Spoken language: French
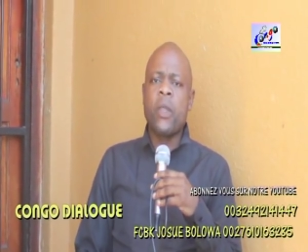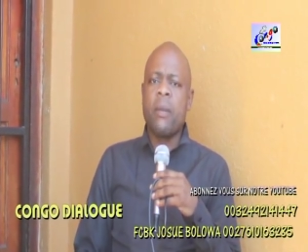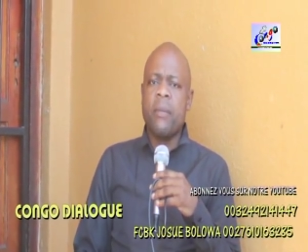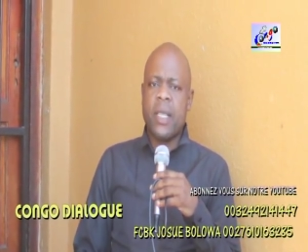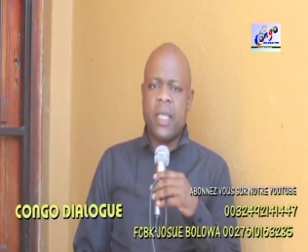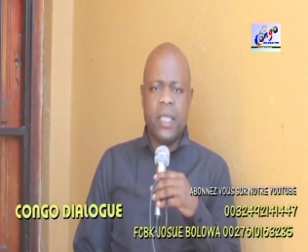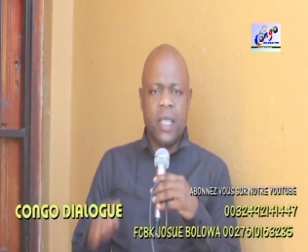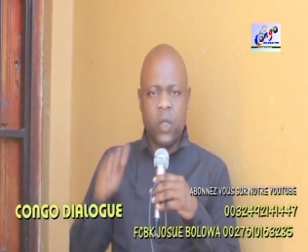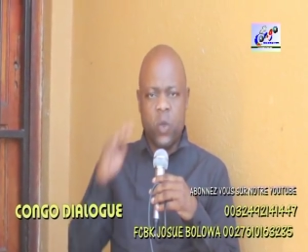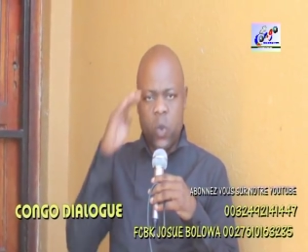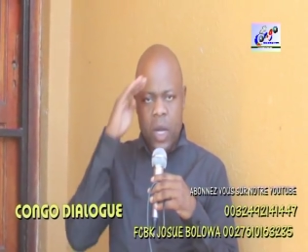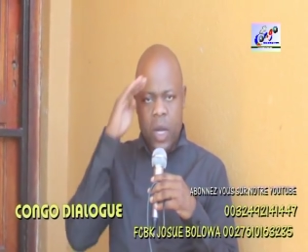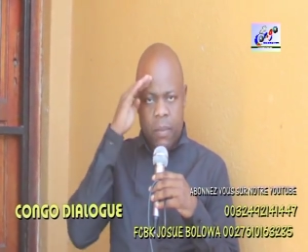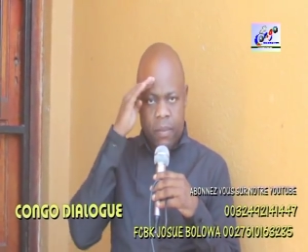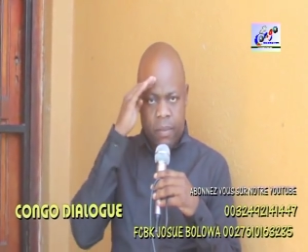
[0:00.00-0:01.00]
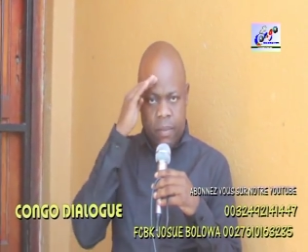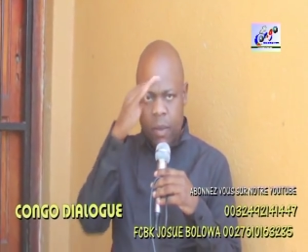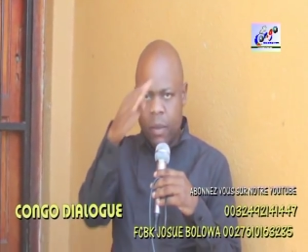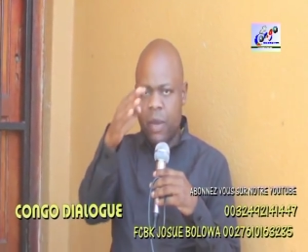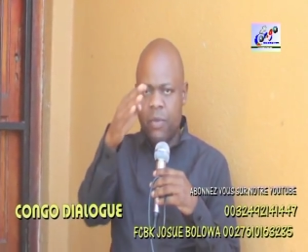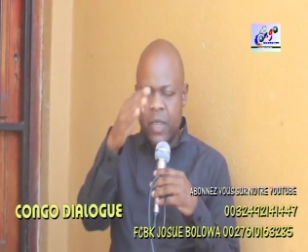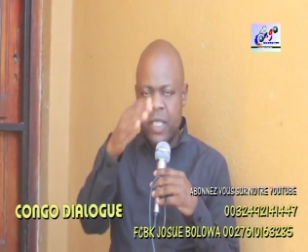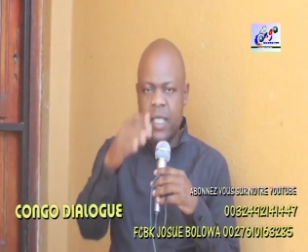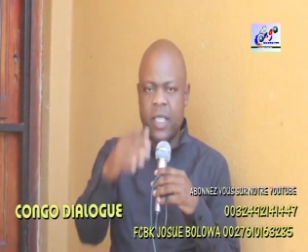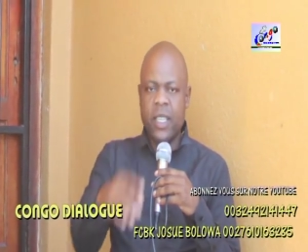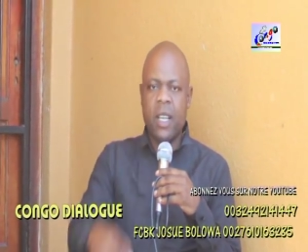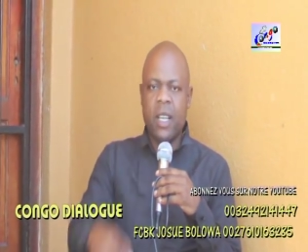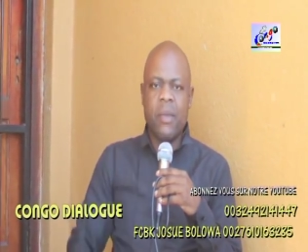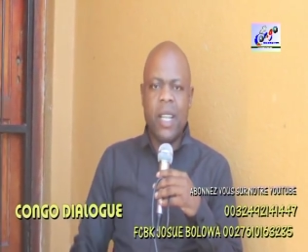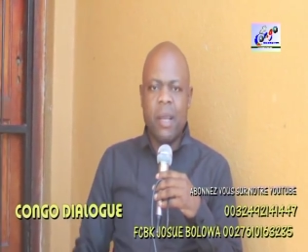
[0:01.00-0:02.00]
Merci à toi, maman Francine
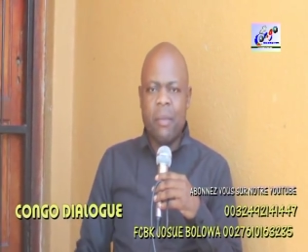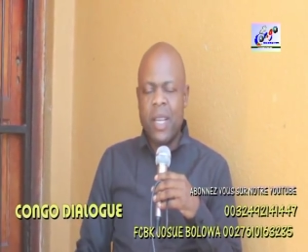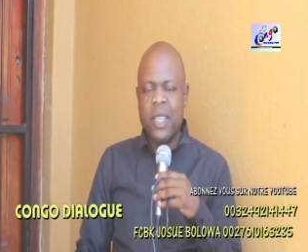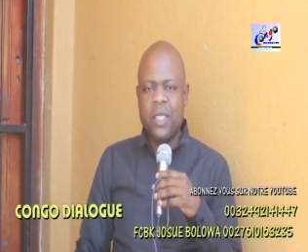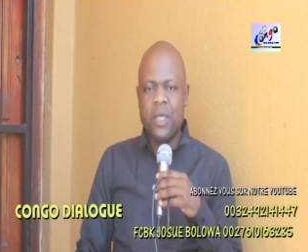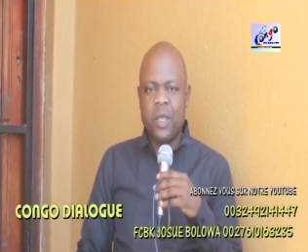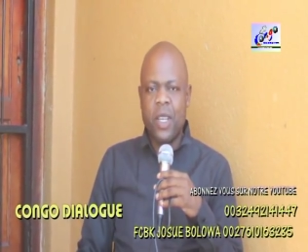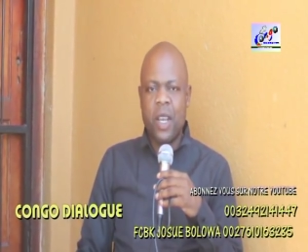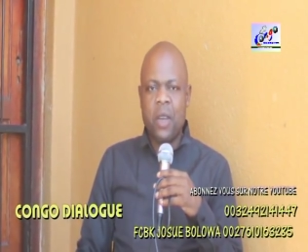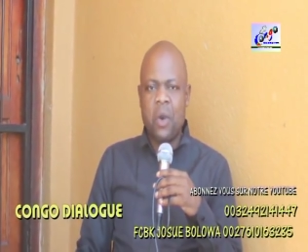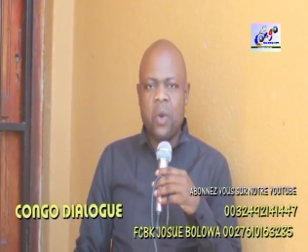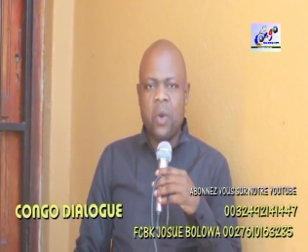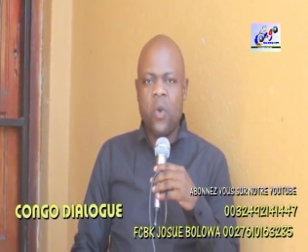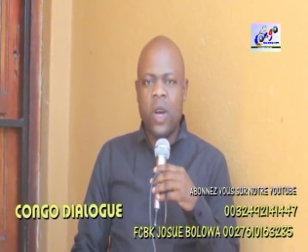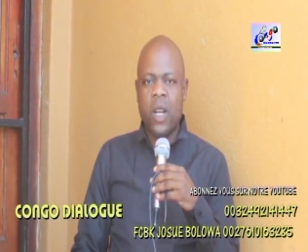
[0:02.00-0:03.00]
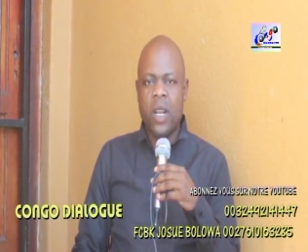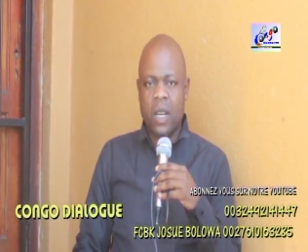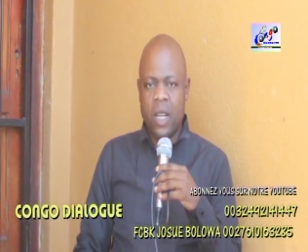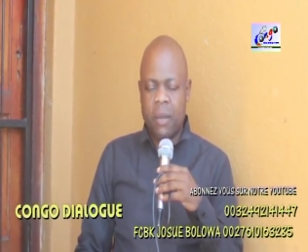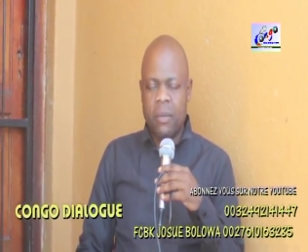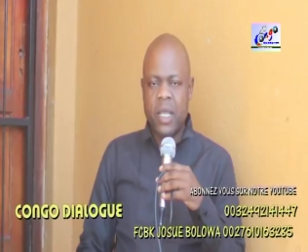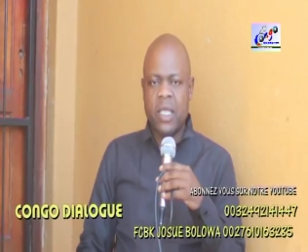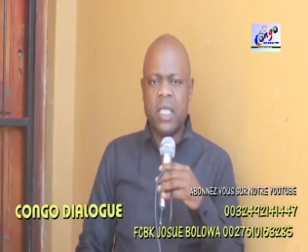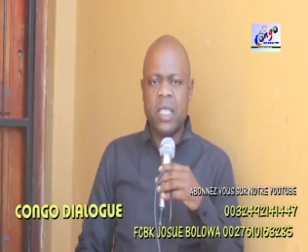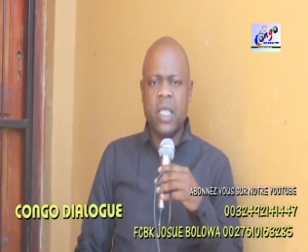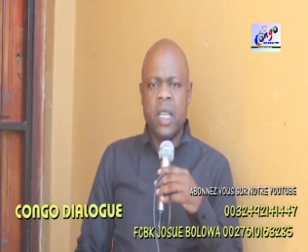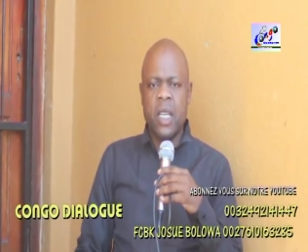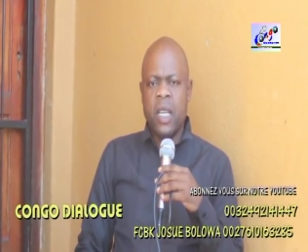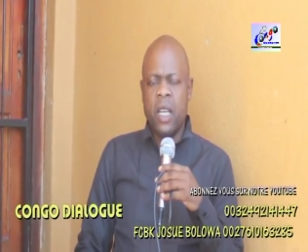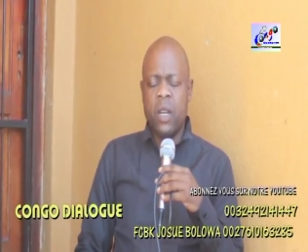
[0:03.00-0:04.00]
Game de la Belgique et Yangouana. Grand merci.
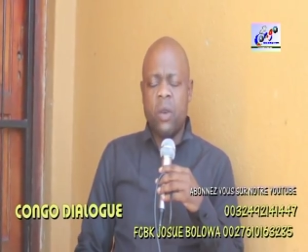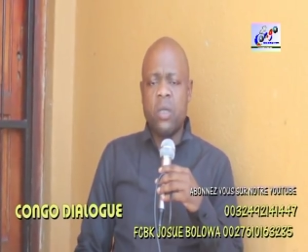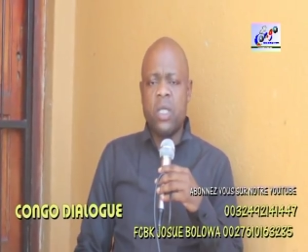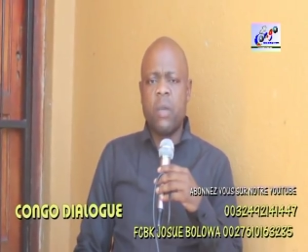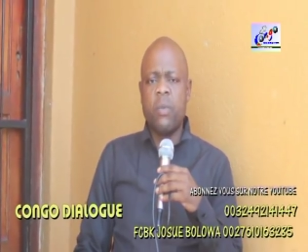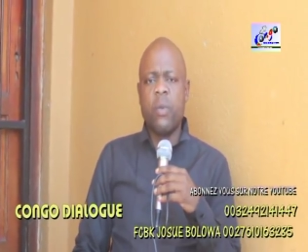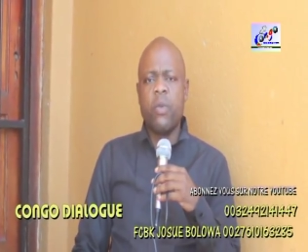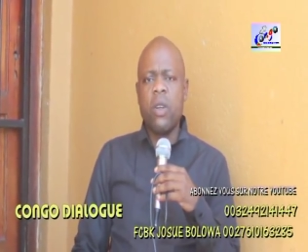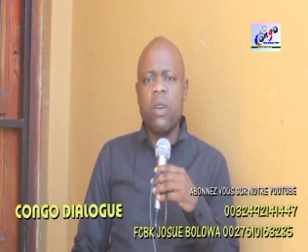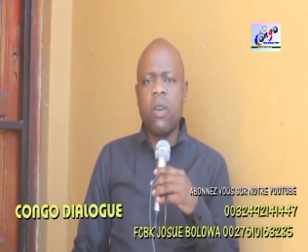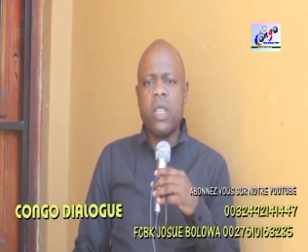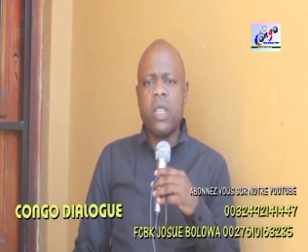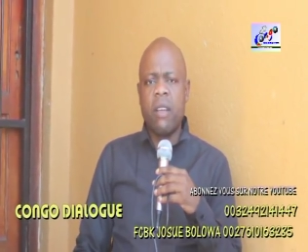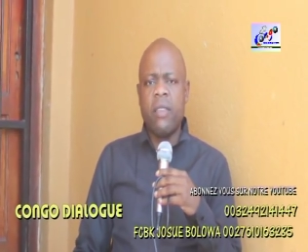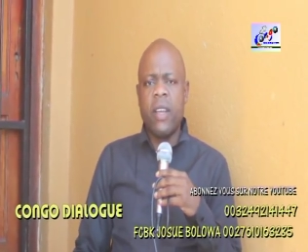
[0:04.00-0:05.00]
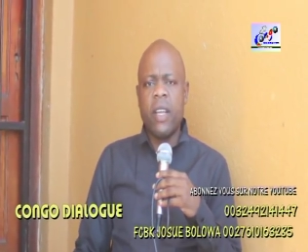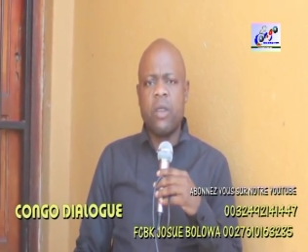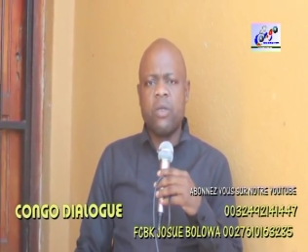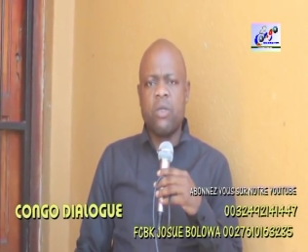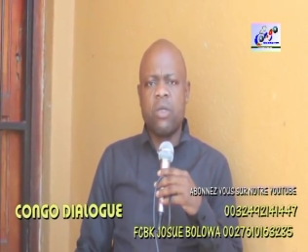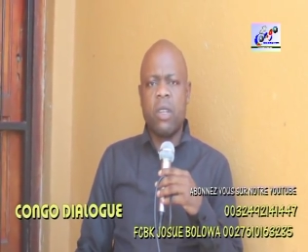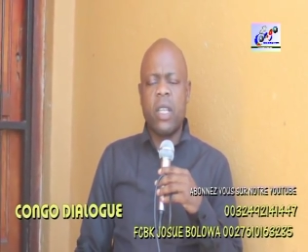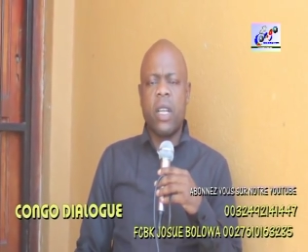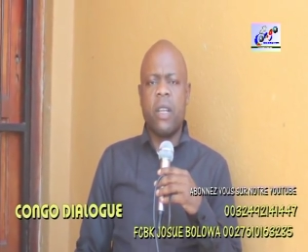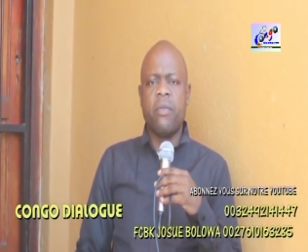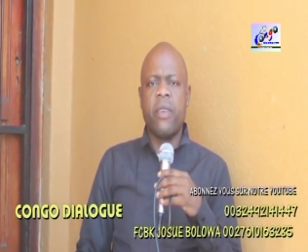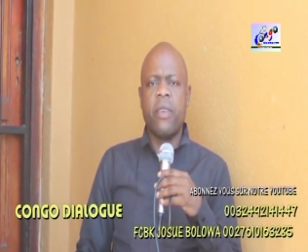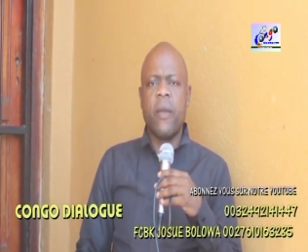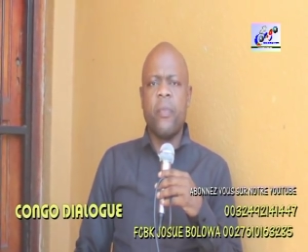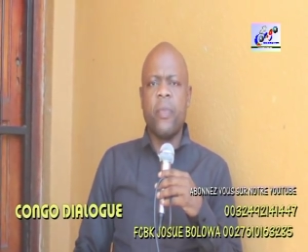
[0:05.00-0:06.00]
Écoute, chapeau pour le grand travail que tu es tenté de
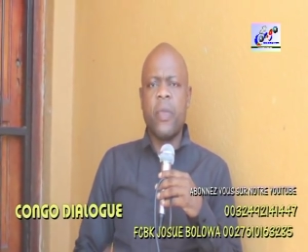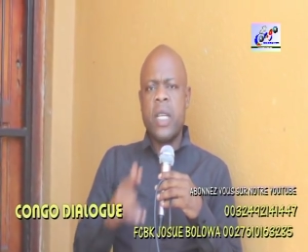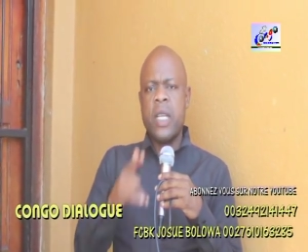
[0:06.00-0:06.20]
faire.